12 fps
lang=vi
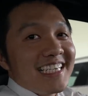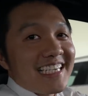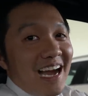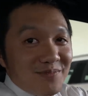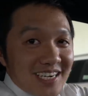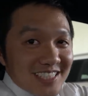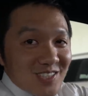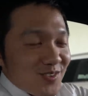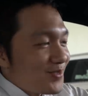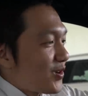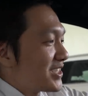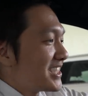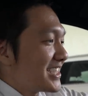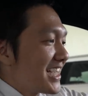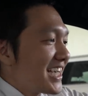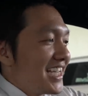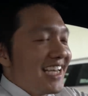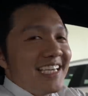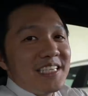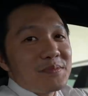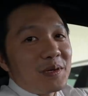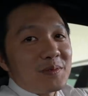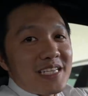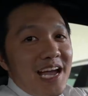đi chậm hơn so với mọi người á nhưng
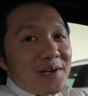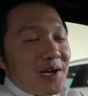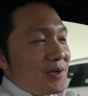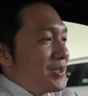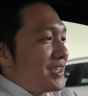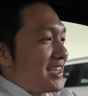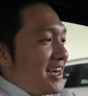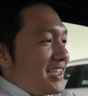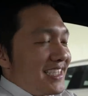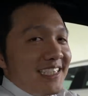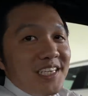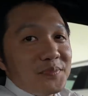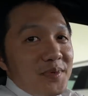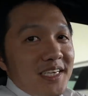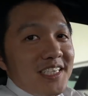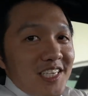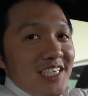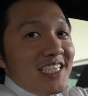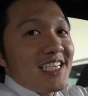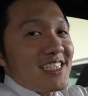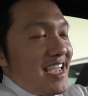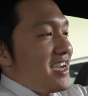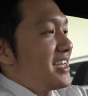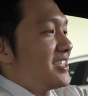mà không sao đâu đó thì Di biết thì Di chia
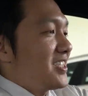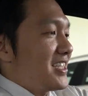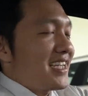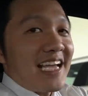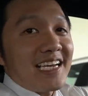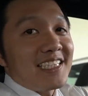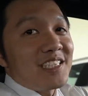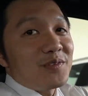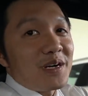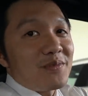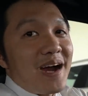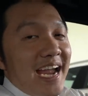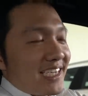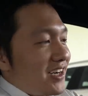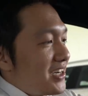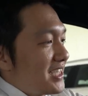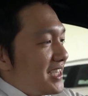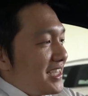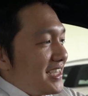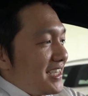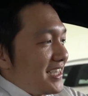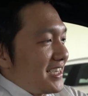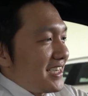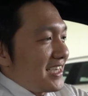sẻ hết cho tất cả các anh chị và các bạn thôi
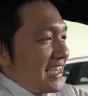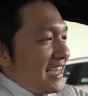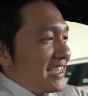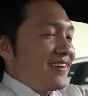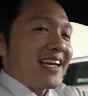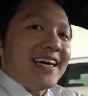đó, các bạn